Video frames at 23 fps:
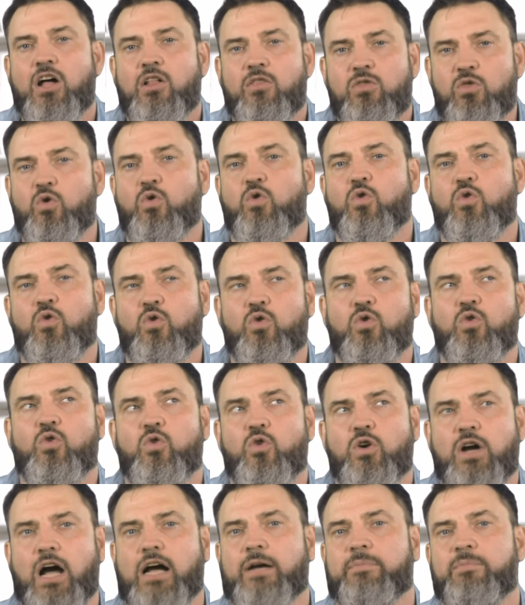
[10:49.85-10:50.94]
Ну,
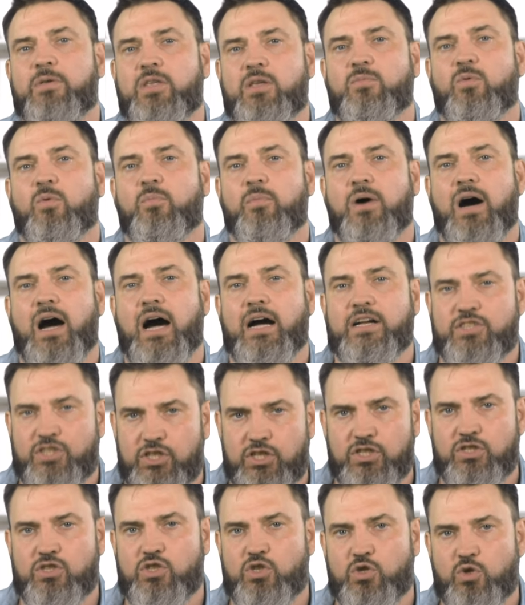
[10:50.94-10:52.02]
как минимум
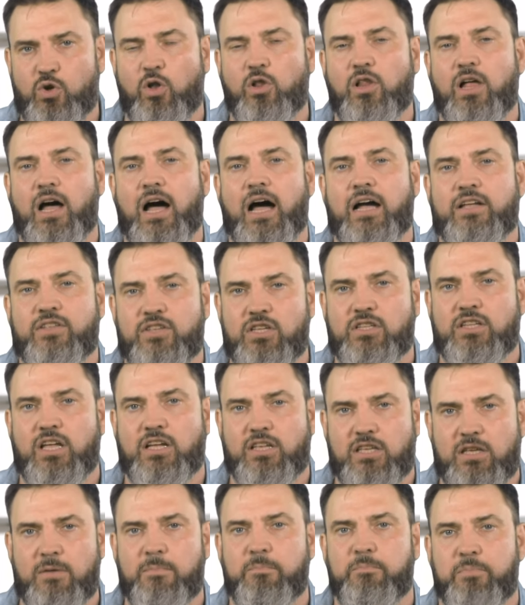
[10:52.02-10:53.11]
один стол они
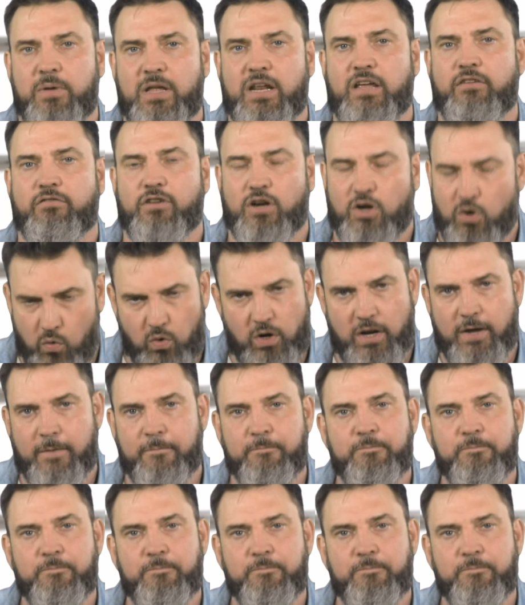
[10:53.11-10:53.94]
таки перевернули.